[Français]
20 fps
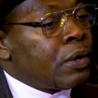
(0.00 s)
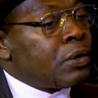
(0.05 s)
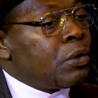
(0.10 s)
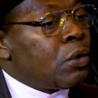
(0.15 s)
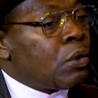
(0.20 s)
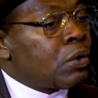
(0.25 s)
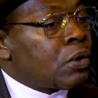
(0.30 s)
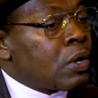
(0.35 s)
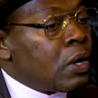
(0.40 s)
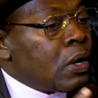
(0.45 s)

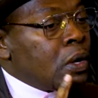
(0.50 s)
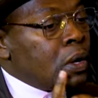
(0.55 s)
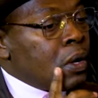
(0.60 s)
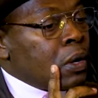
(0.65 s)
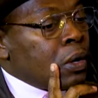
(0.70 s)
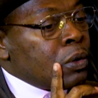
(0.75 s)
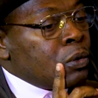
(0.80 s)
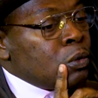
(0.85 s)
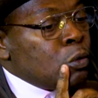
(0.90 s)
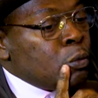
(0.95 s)
Donc
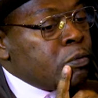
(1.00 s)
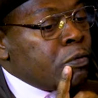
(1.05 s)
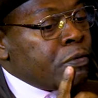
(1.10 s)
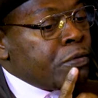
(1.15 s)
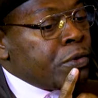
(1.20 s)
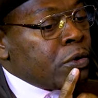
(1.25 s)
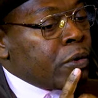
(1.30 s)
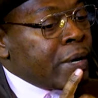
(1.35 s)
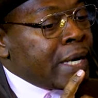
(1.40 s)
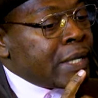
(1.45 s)
euh, nous
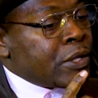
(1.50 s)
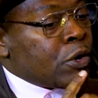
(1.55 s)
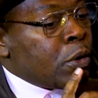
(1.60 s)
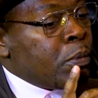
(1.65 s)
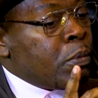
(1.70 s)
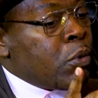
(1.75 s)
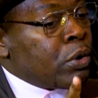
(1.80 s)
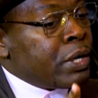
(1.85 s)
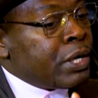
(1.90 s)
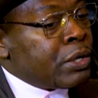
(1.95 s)
pouvions
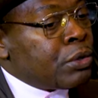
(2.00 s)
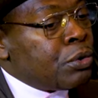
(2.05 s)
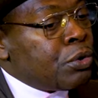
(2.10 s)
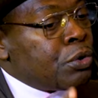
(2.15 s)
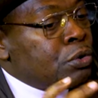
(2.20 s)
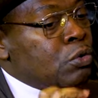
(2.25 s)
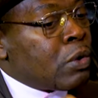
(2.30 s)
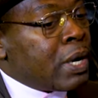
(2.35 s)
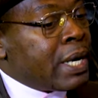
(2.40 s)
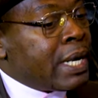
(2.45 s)
être pour les
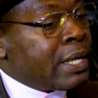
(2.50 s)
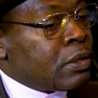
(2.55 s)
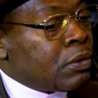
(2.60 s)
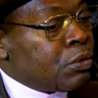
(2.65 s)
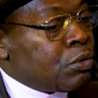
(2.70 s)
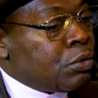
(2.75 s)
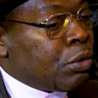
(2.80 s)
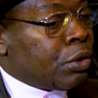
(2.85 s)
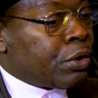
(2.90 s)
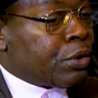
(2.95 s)
deux
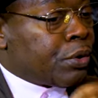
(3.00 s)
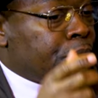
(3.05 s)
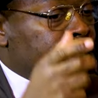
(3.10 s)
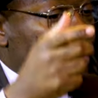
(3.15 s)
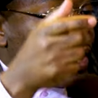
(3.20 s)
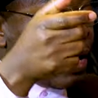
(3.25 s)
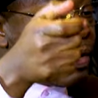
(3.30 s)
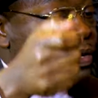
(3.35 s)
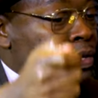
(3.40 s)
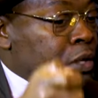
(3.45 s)
toilettes turques
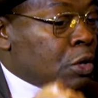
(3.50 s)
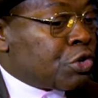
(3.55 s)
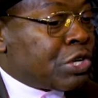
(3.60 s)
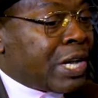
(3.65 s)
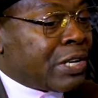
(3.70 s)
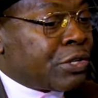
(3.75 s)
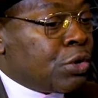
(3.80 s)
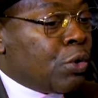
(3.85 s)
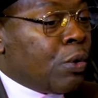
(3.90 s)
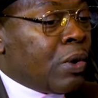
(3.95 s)
sans
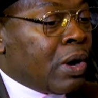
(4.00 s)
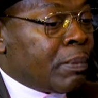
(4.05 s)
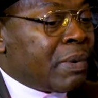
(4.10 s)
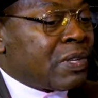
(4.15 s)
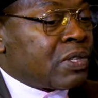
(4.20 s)
chasse d'eau hein,